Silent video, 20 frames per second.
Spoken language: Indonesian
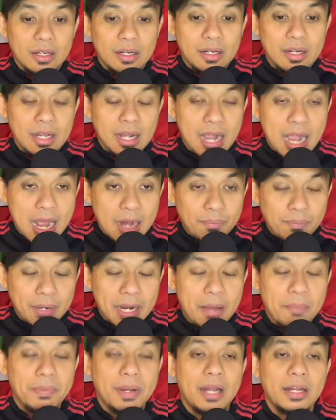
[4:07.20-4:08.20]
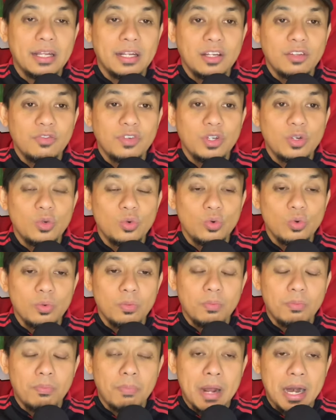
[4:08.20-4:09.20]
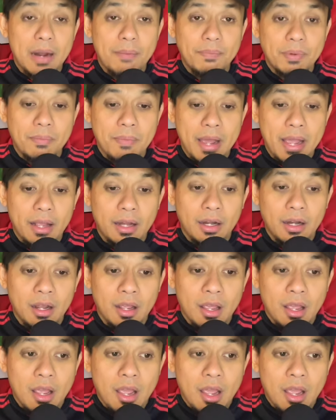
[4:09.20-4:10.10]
dengan penampilan individu para pemain.